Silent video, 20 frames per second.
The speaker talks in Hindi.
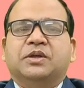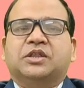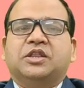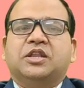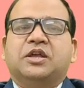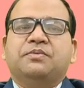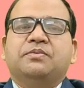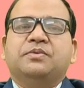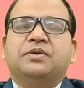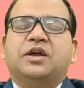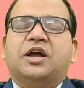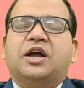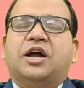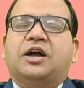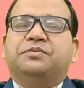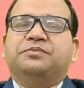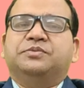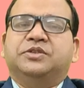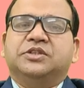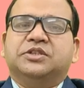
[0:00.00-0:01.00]
मतलब
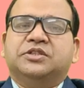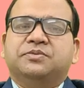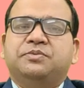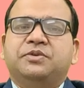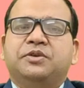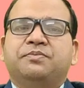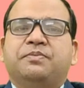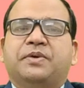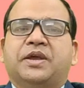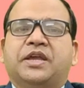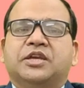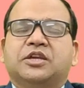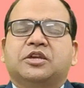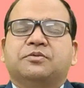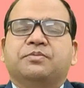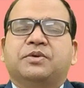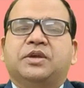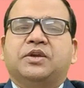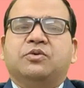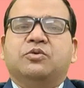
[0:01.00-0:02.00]
आप जिस भी
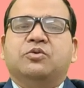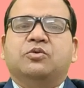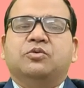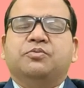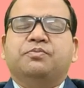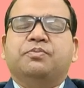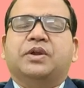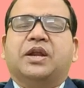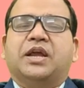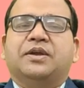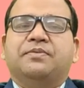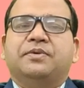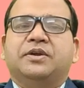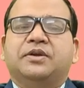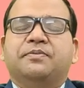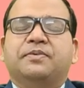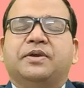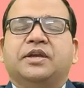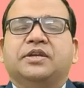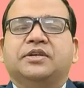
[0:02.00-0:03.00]
बैंक में हो
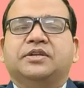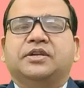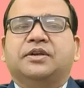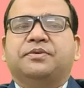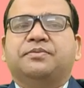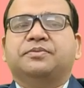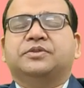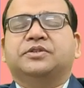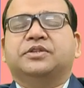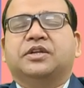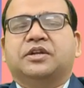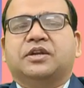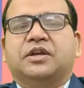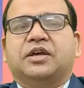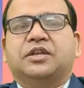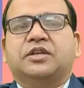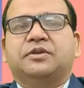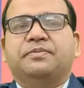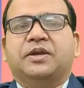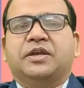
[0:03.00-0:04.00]
प्राइवेट बैंक या
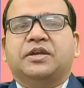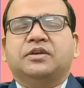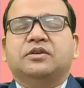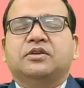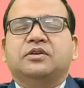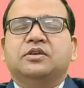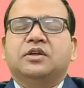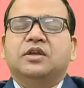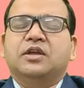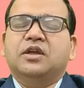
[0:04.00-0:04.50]
सरकारी बैंक